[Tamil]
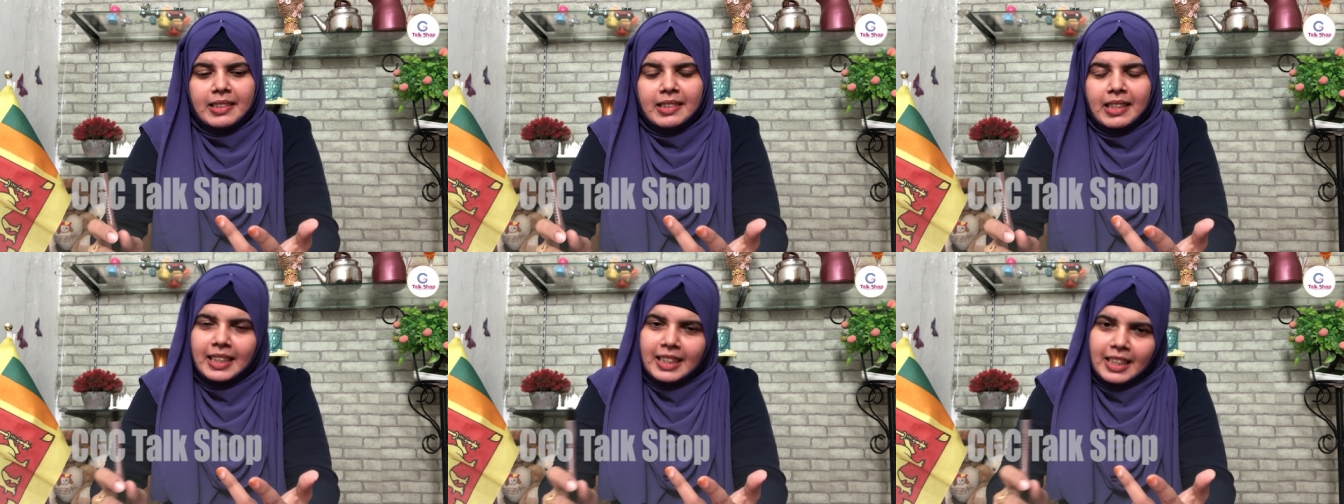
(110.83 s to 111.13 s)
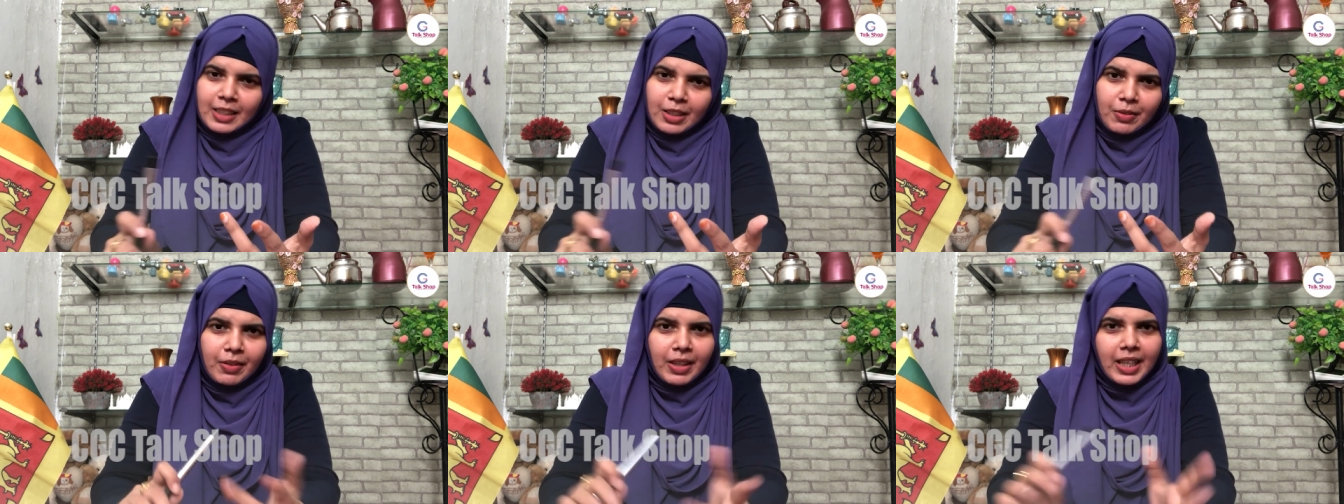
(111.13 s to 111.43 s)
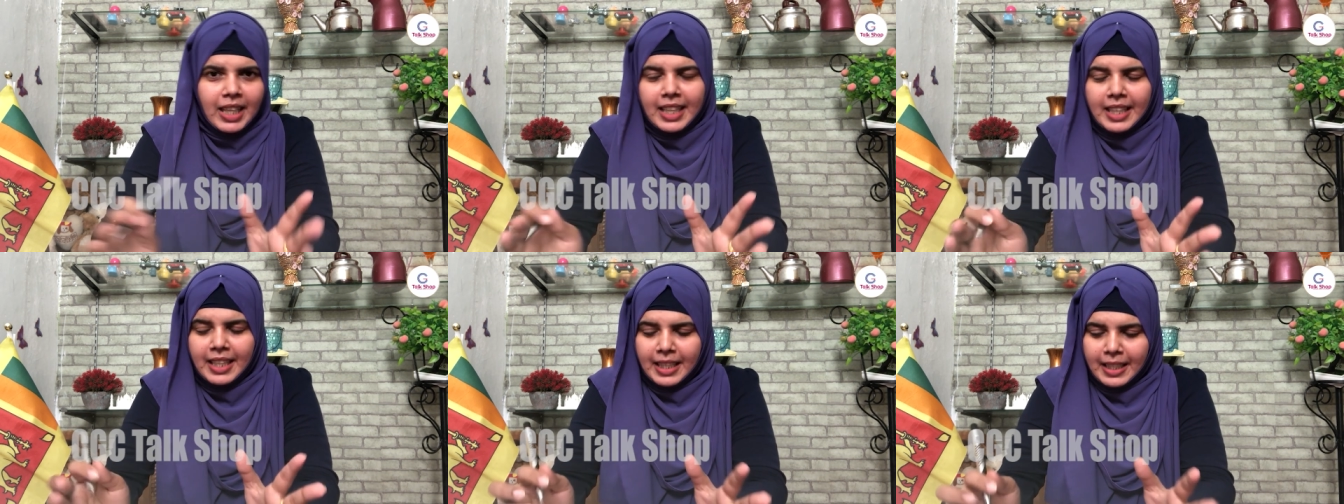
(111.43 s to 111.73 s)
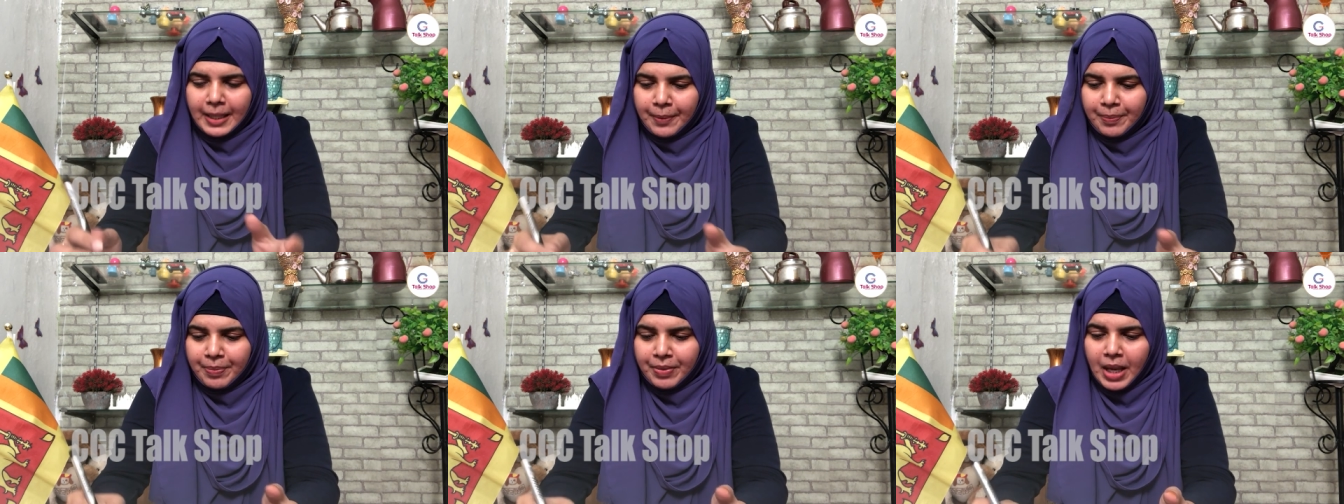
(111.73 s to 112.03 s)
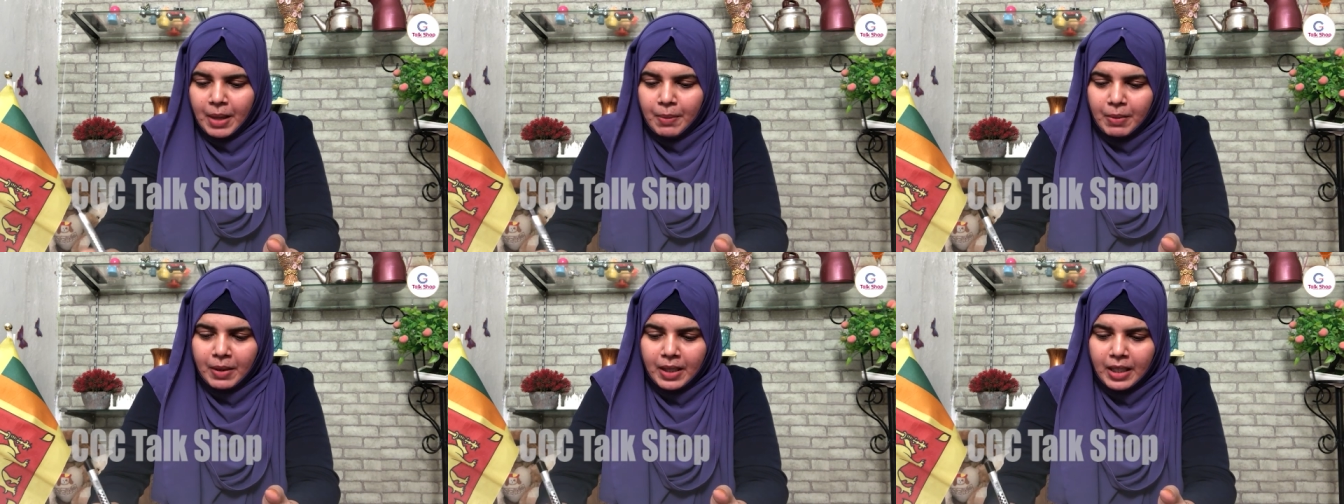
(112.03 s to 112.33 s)
சஜித்தும் வெளியிடலை
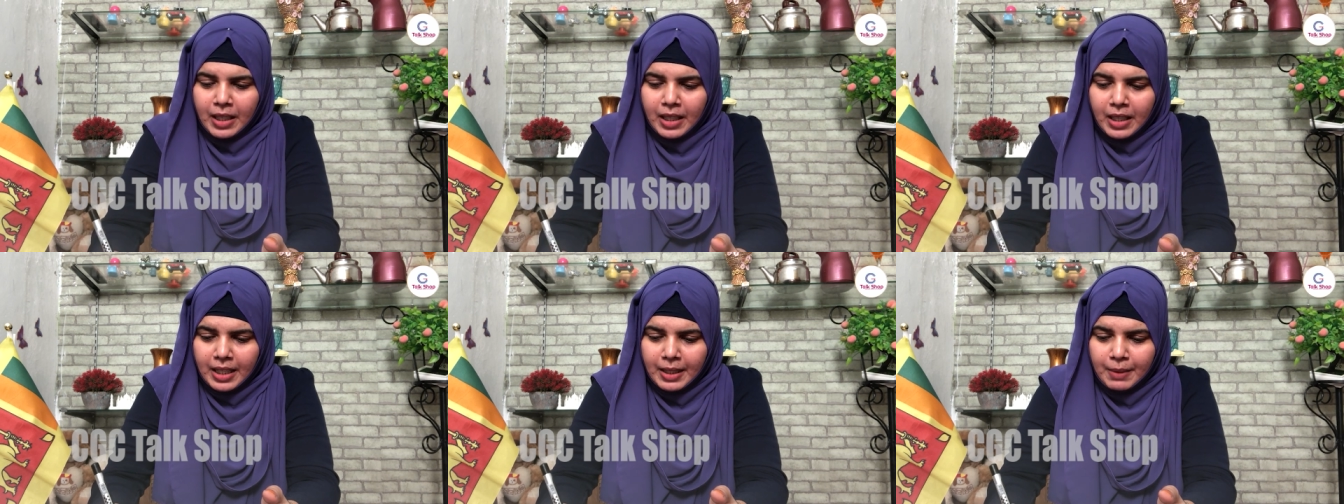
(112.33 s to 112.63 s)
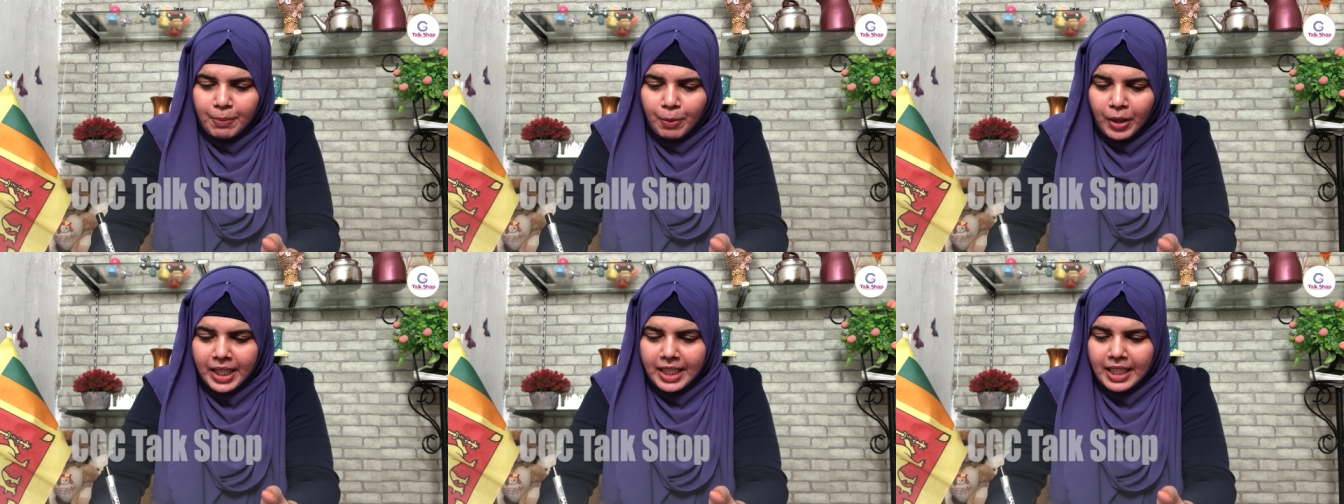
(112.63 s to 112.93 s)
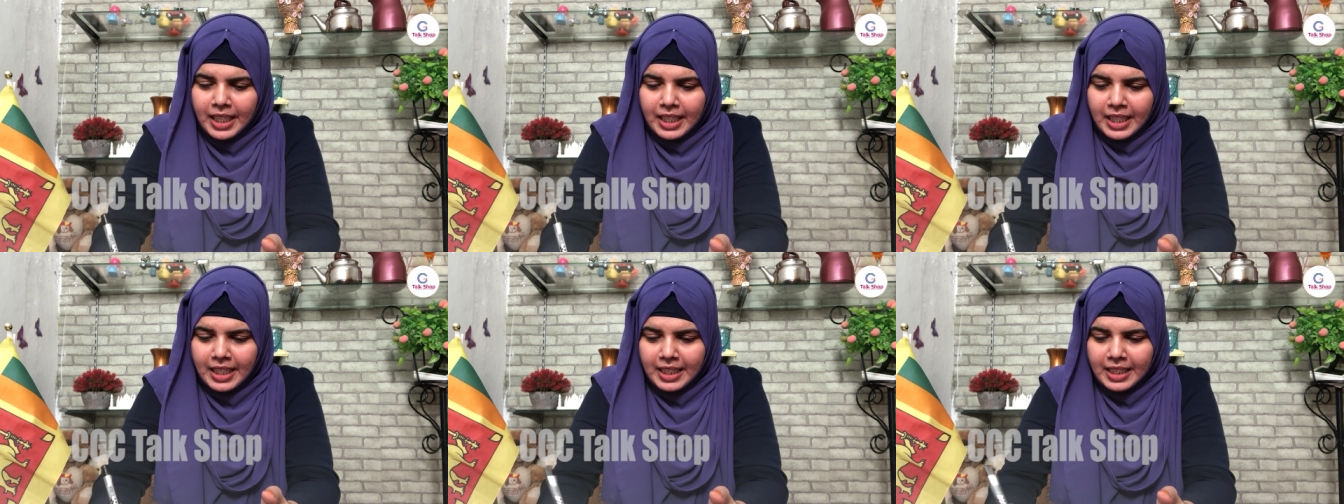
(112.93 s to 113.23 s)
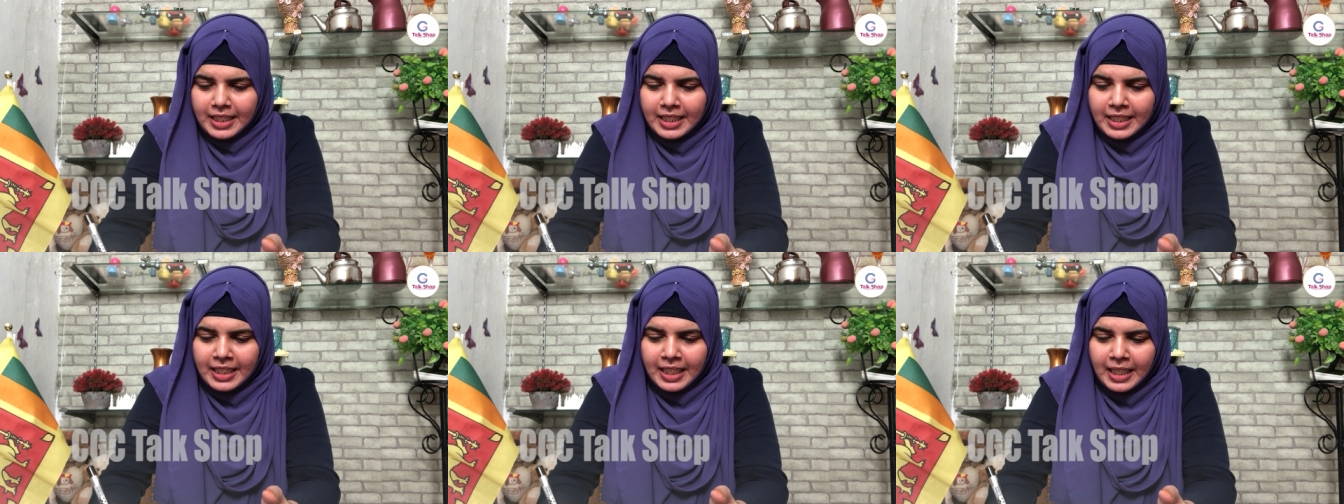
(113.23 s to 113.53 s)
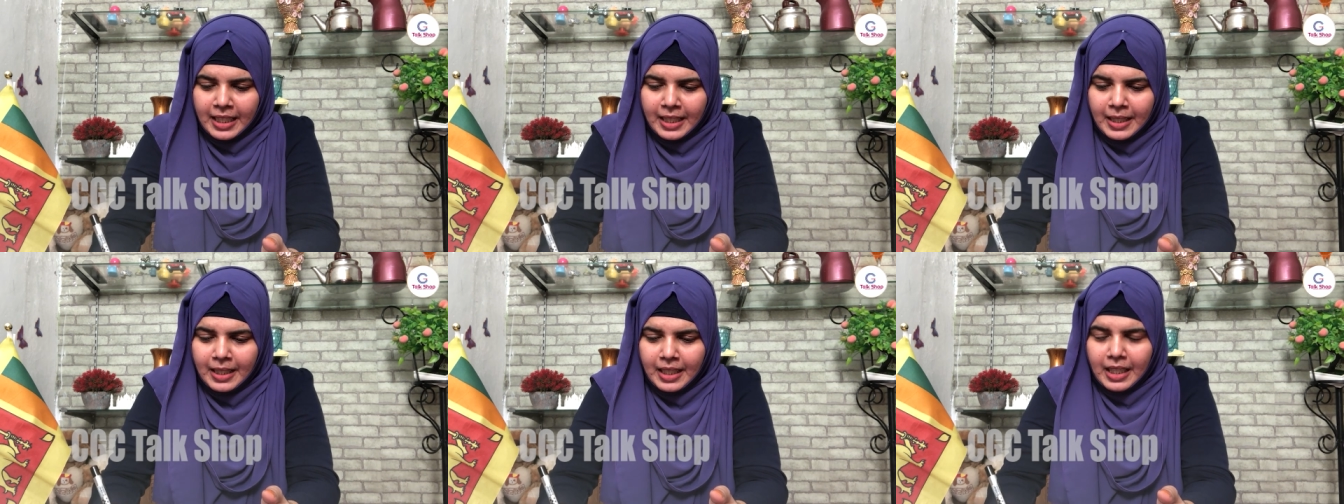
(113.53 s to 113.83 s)
இப்போ இப்போ என்ன
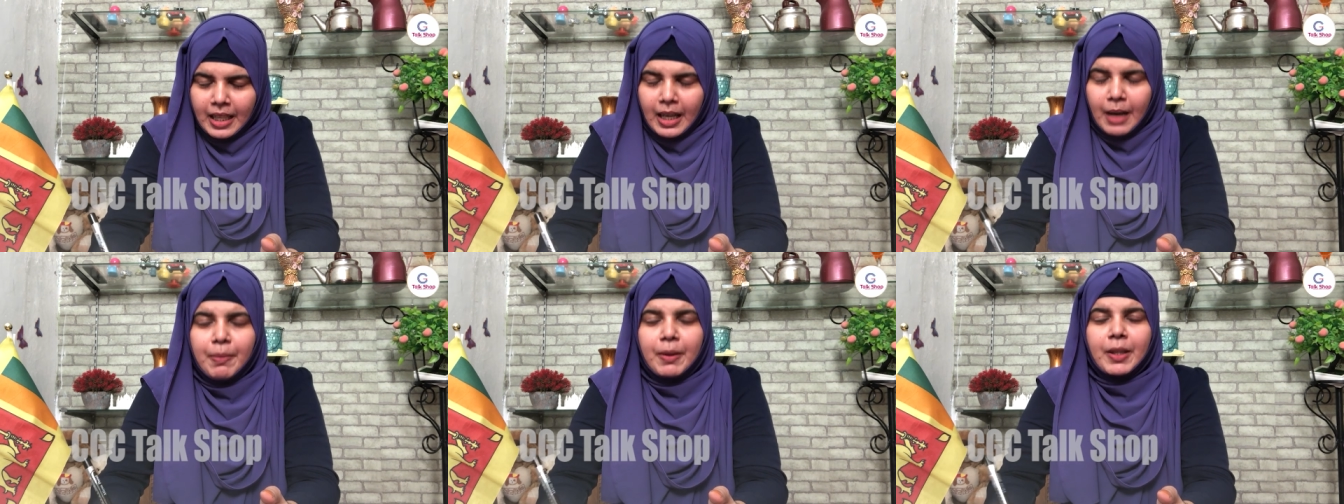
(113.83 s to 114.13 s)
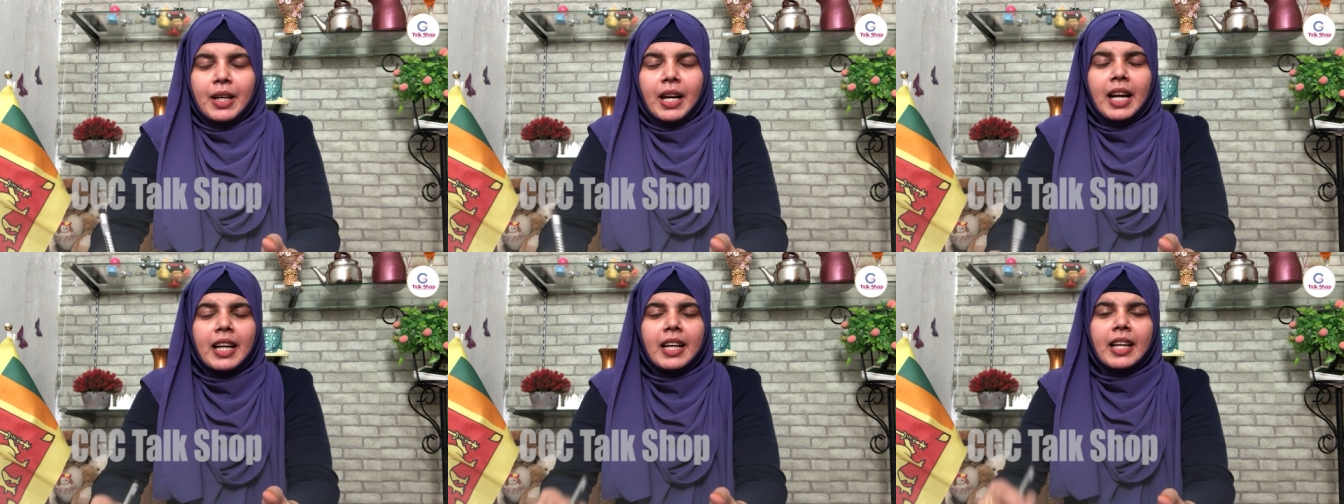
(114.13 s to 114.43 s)
நடக்குதுன்னா அப்போ